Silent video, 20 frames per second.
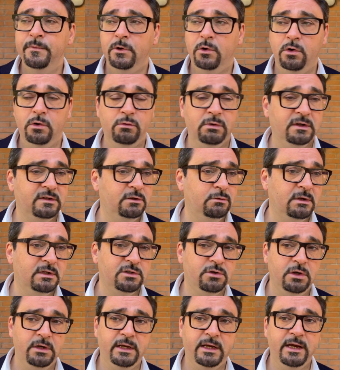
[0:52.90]
con una
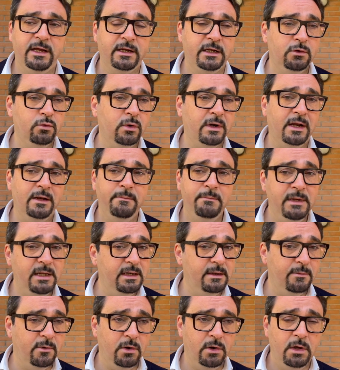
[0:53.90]
situazione che riduca al
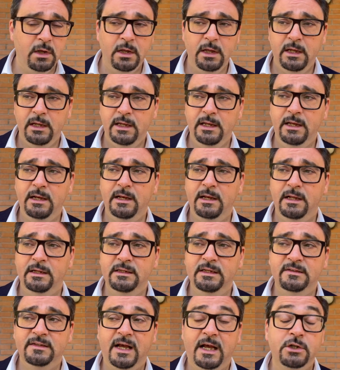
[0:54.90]
minimo il
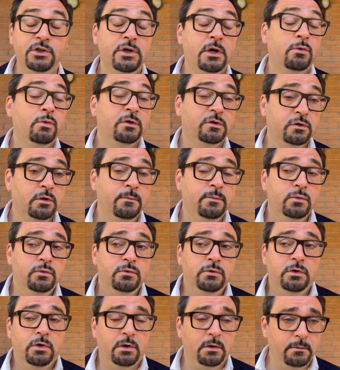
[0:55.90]
disagio. A questo
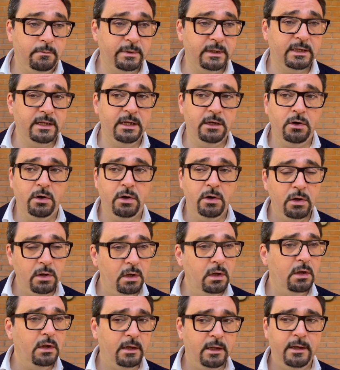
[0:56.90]
punto, perché no,
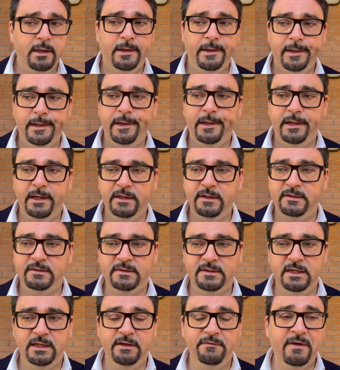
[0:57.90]
eh,
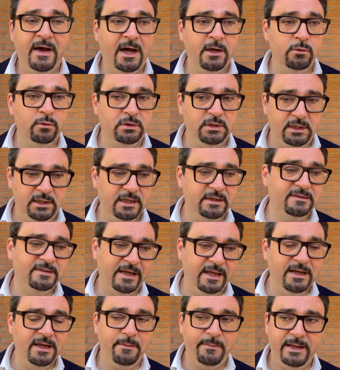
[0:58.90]
si valuti
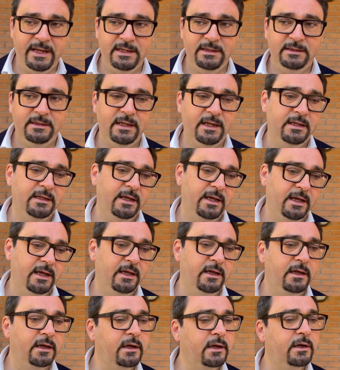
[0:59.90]
seriamente ed è
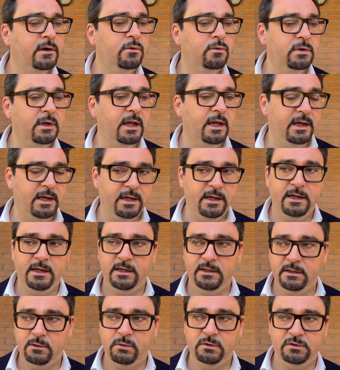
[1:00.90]
eh,
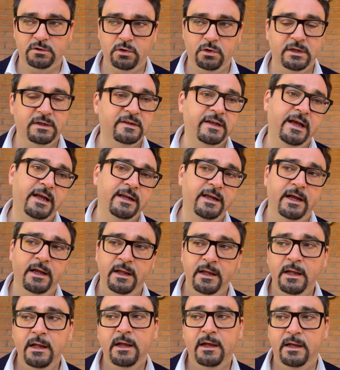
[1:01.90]
una questione seria,
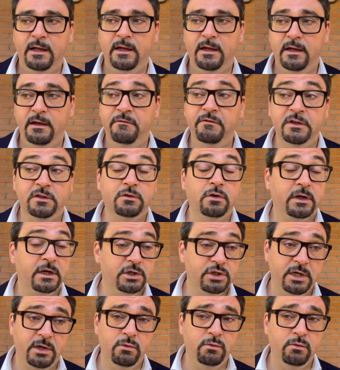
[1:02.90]
eh, visto che c'è